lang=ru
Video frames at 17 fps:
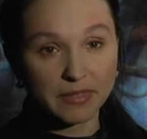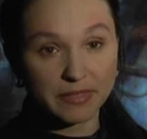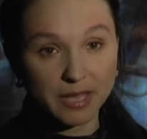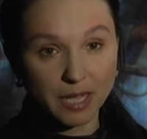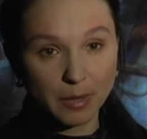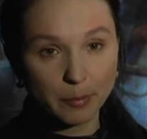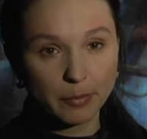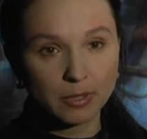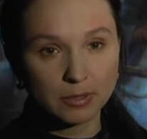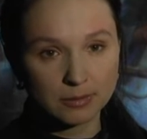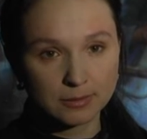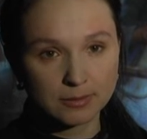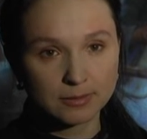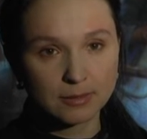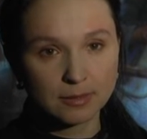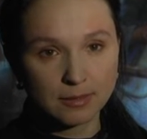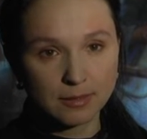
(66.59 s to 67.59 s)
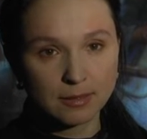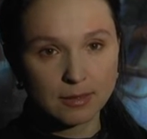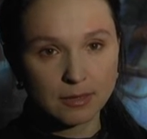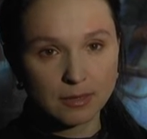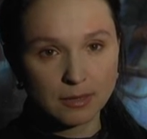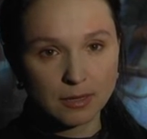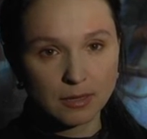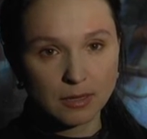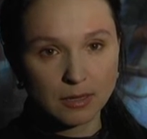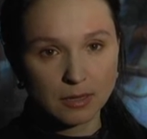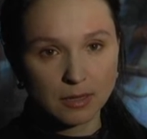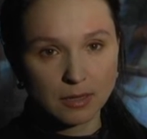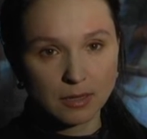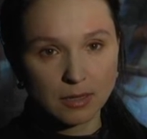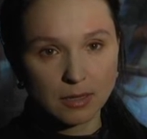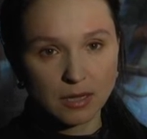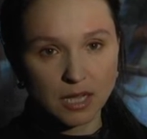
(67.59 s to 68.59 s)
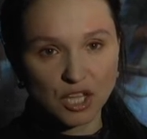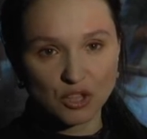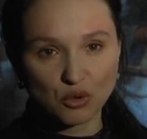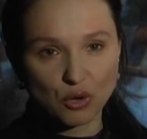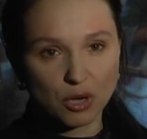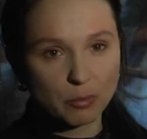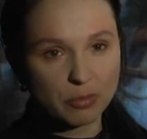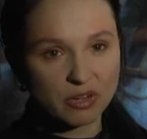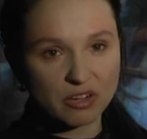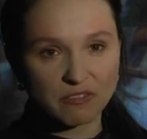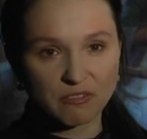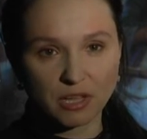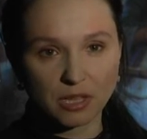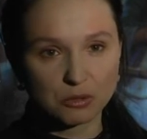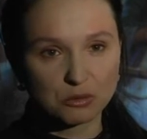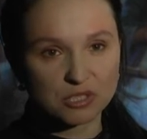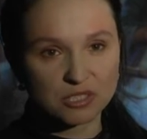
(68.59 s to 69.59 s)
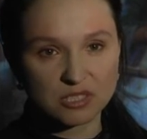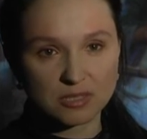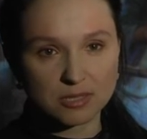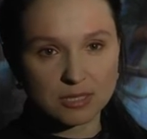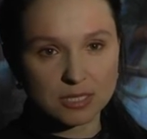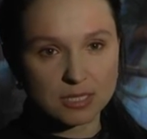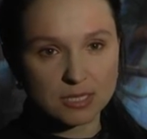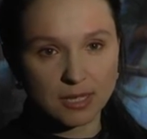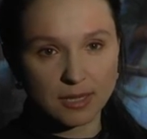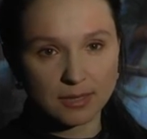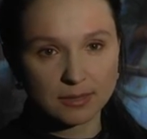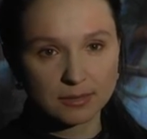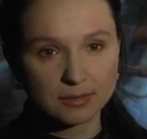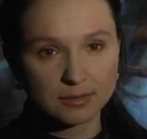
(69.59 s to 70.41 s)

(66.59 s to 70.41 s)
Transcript: нам – оно оборвало сердца.